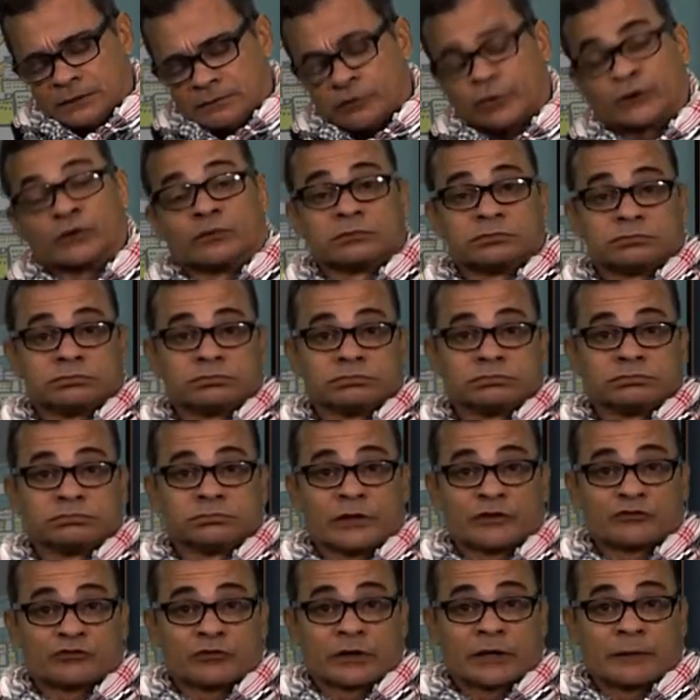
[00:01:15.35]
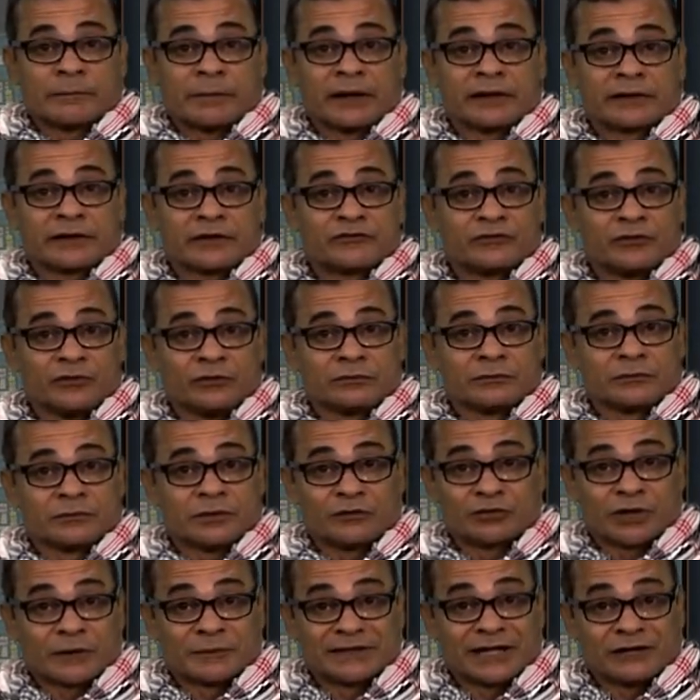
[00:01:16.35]
Bueno, eso de que Pan creció
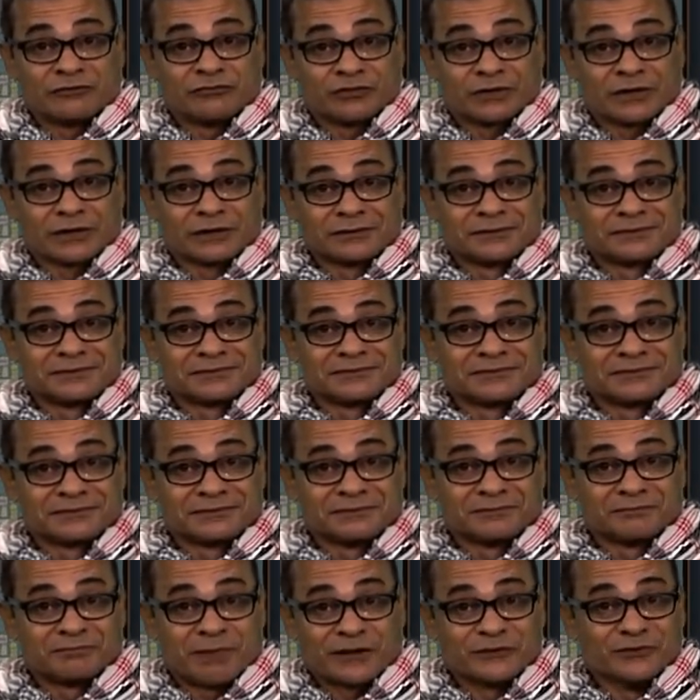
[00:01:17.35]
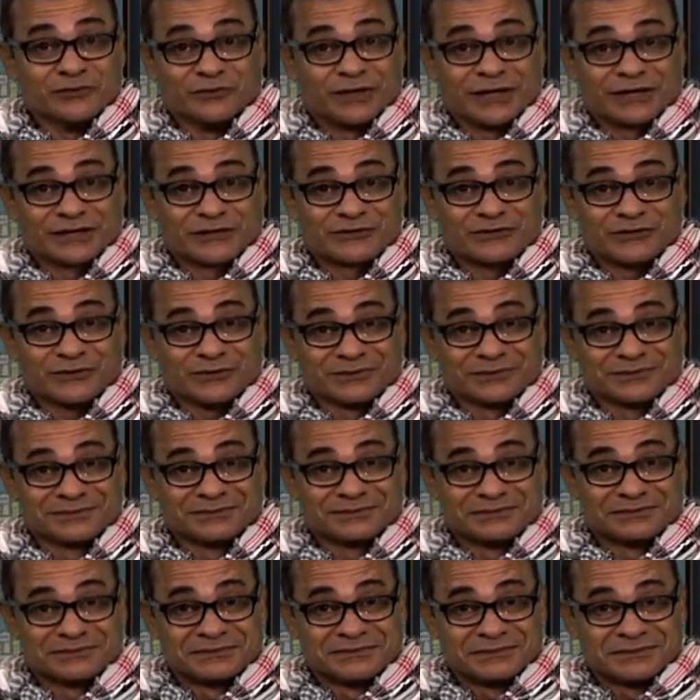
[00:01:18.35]
es una metáfora. Pan nunca
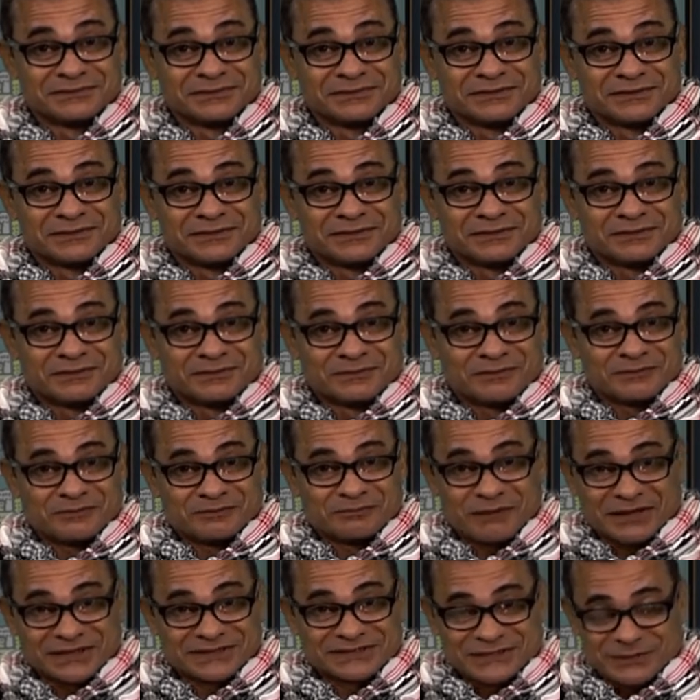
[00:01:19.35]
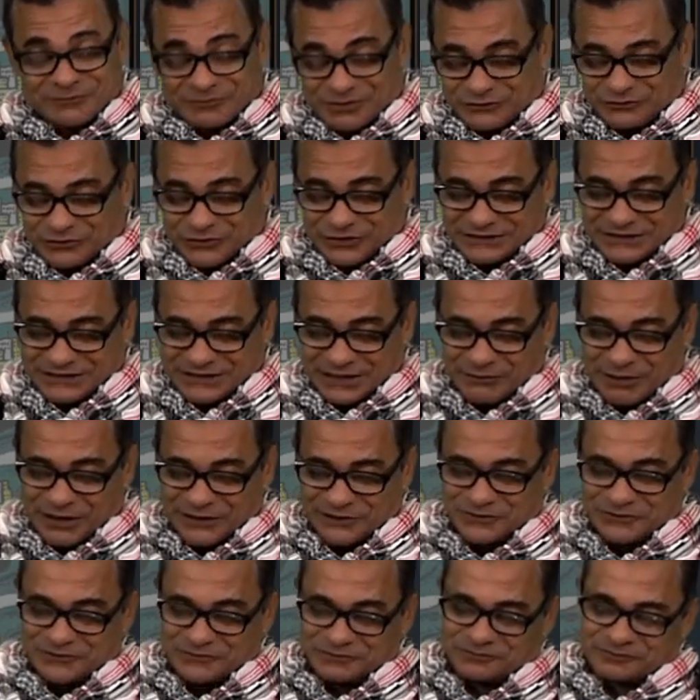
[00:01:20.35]
creció. Pan siempre fue de ese
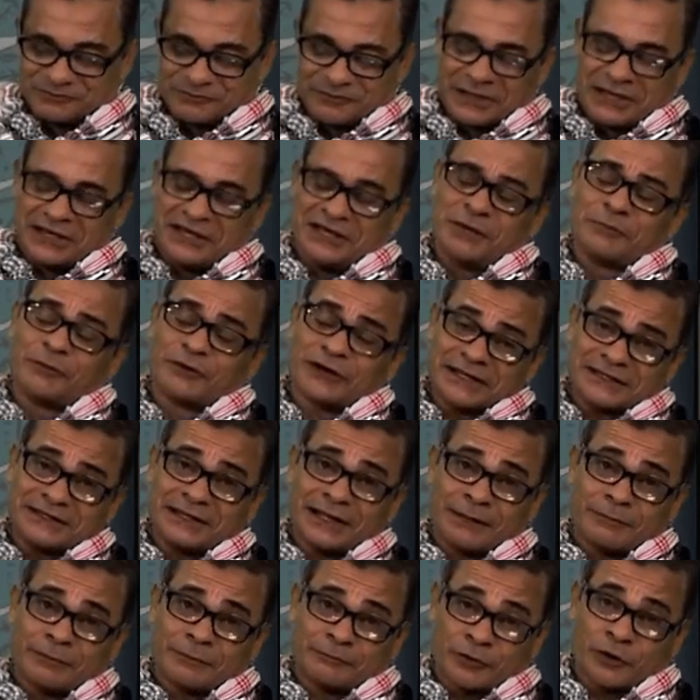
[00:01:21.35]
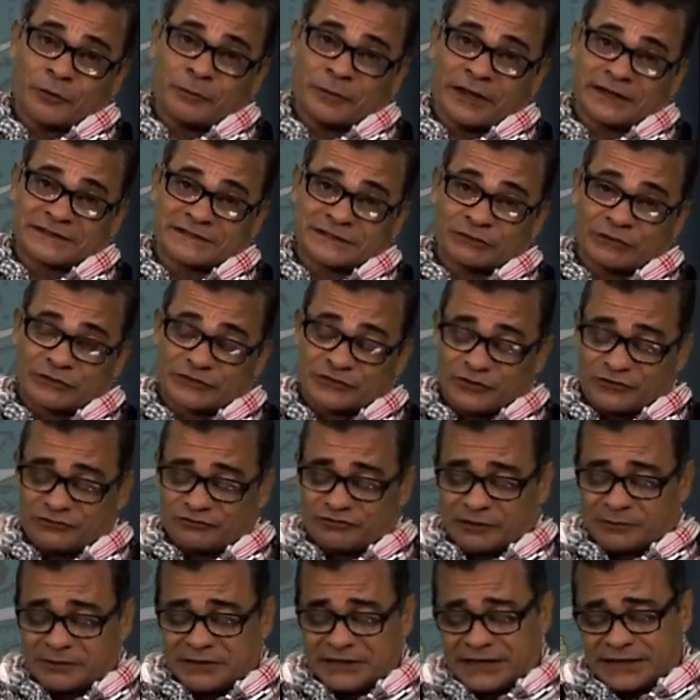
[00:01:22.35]
tamaño. Y por esta propia
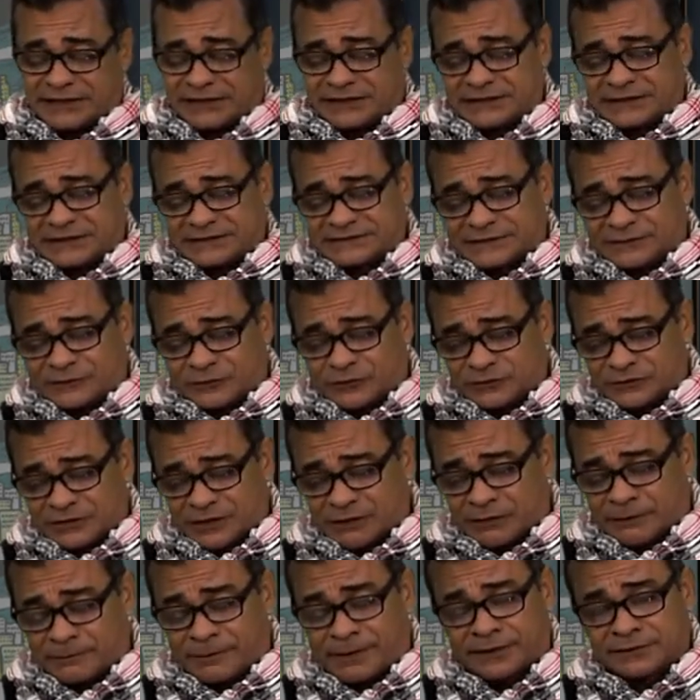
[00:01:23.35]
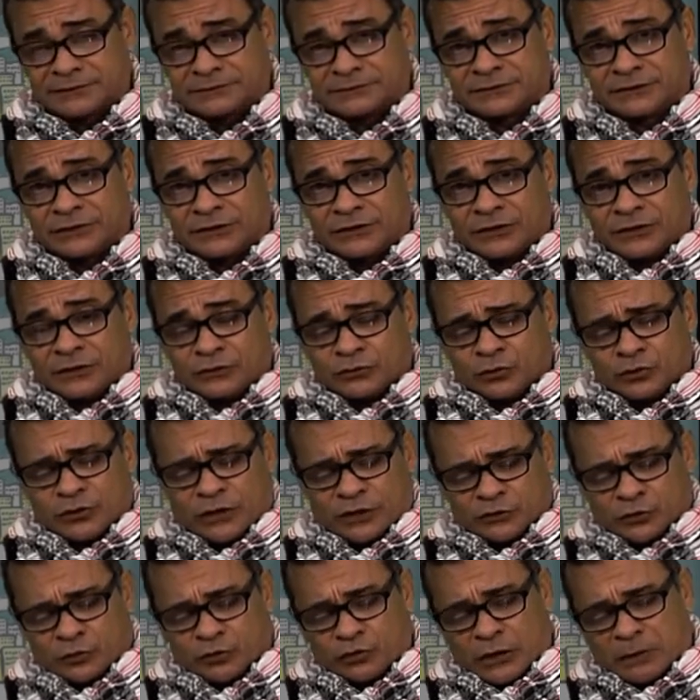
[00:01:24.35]
situación familiar en que se encontraba Pan,
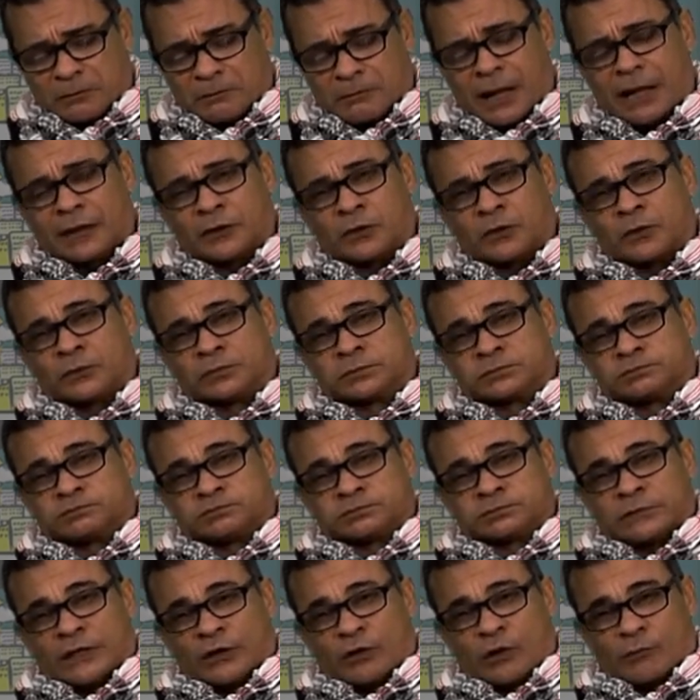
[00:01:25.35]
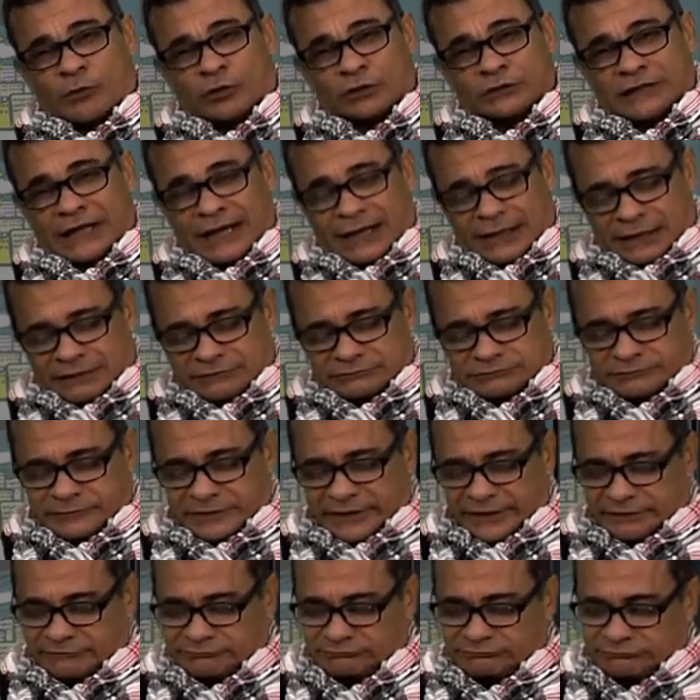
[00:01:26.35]
nunca tuvo unas manos que lo moldaran
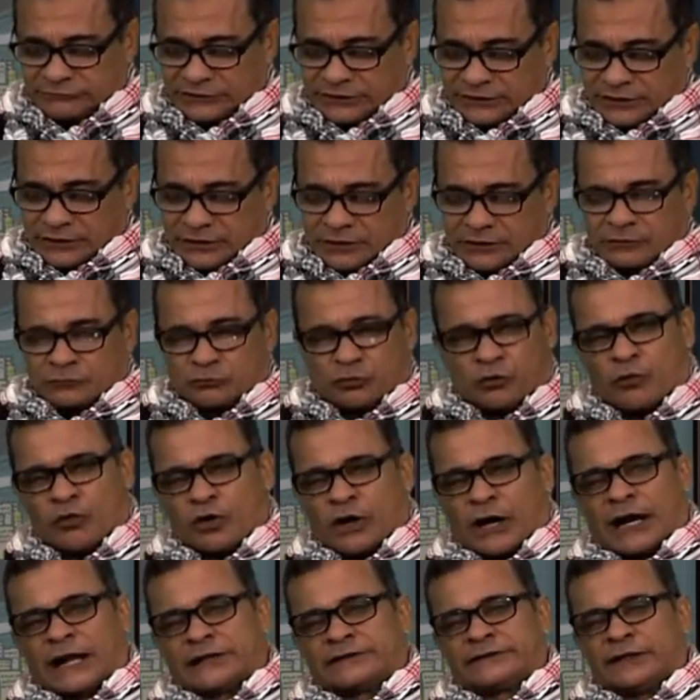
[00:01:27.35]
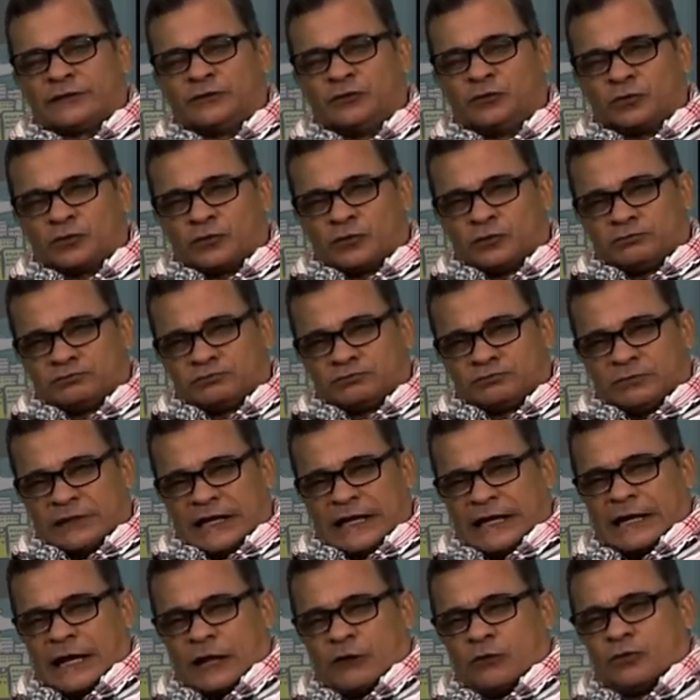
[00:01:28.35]
bien. Tuvo un carácter duro.
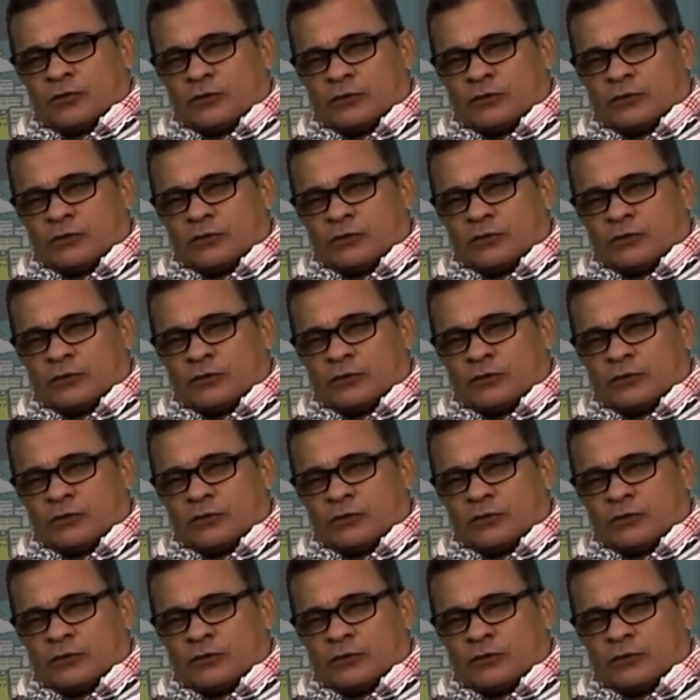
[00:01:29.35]
Él era